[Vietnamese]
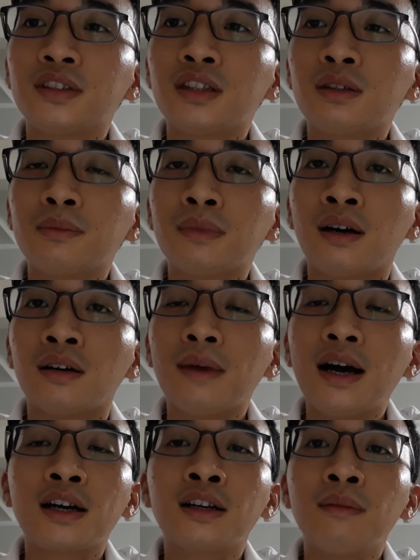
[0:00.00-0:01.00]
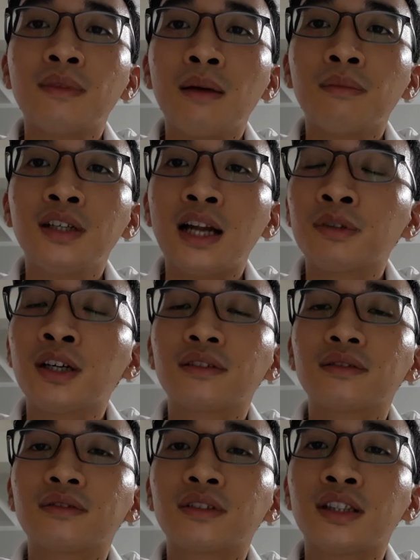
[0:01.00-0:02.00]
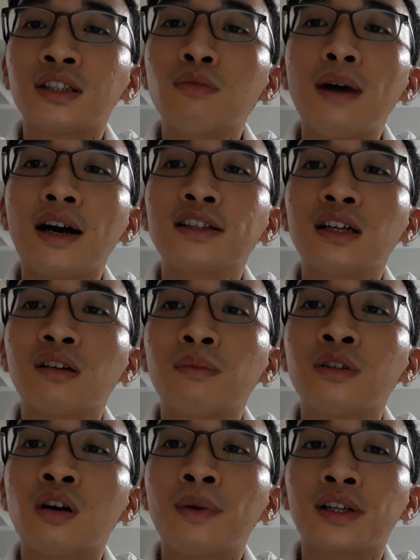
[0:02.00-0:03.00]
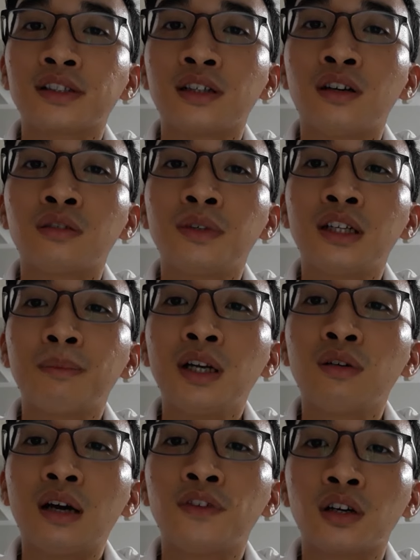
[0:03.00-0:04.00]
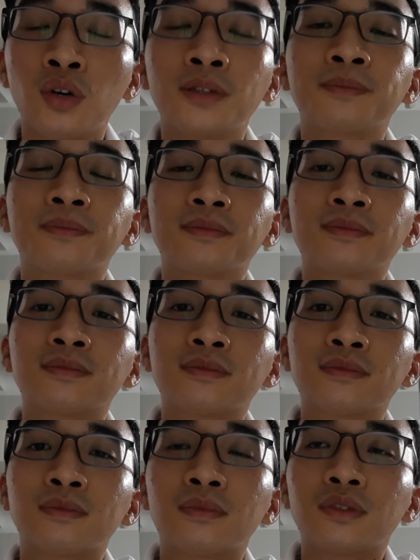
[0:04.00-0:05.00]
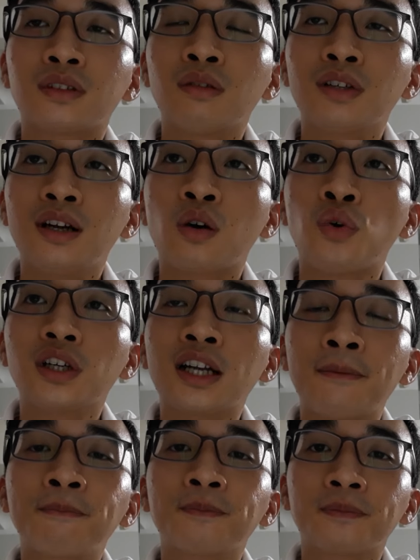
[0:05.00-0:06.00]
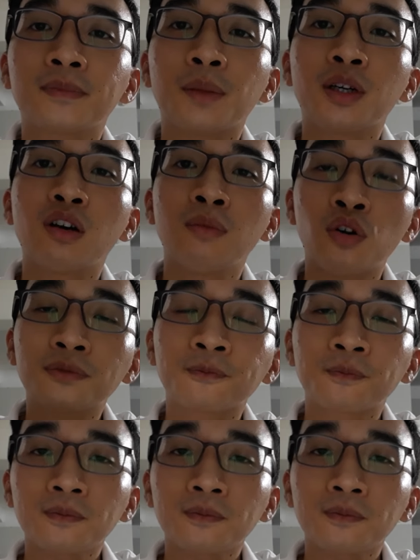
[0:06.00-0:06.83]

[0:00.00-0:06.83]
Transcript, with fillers: Thì mình bảo 3 ngày nữa em đi làm được. Thì đúng 3 ngày sau là mình có mặt ở Sài Gòn, mình bắt đầu làm việc luôn. Lúc đấy là cuối tháng 5 năm 2021.